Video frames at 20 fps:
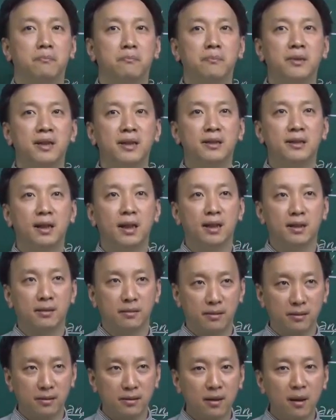miền
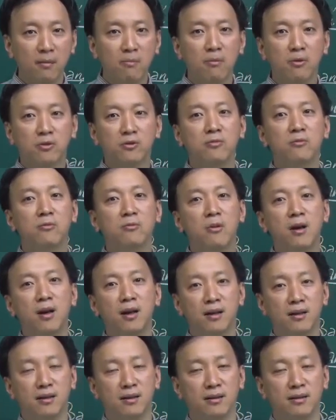uh, đông của Trung
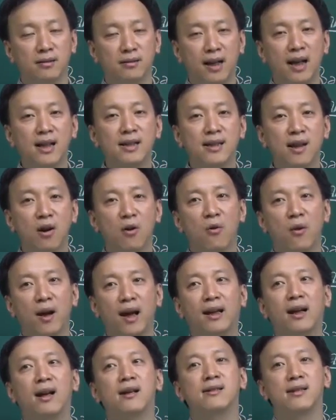Quốc đã giàu
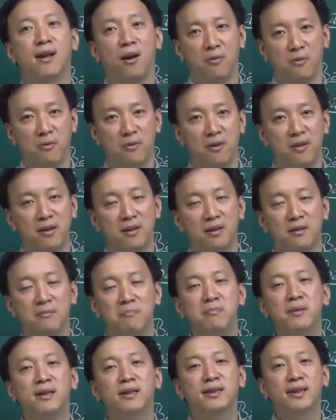ngày càng giàu,
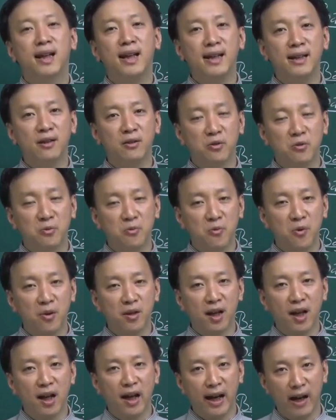miền tây của Trung
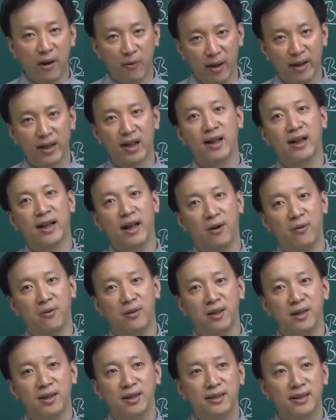Quốc đang nghèo ngày càng nghèo
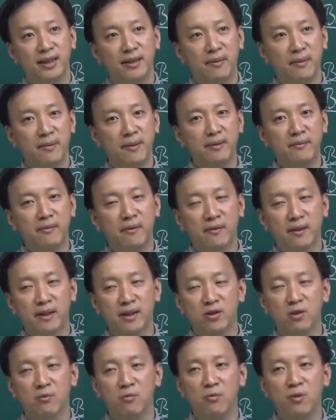thì phải biết và
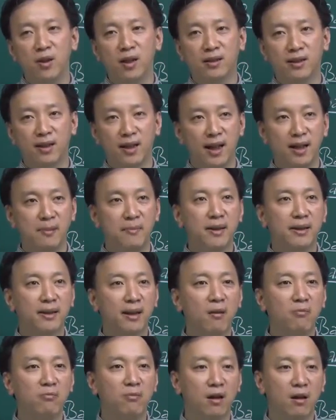vận dụng quy luật ở đây miền
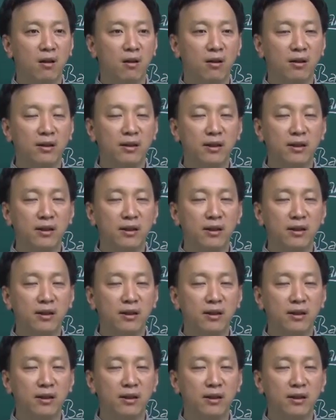đông là có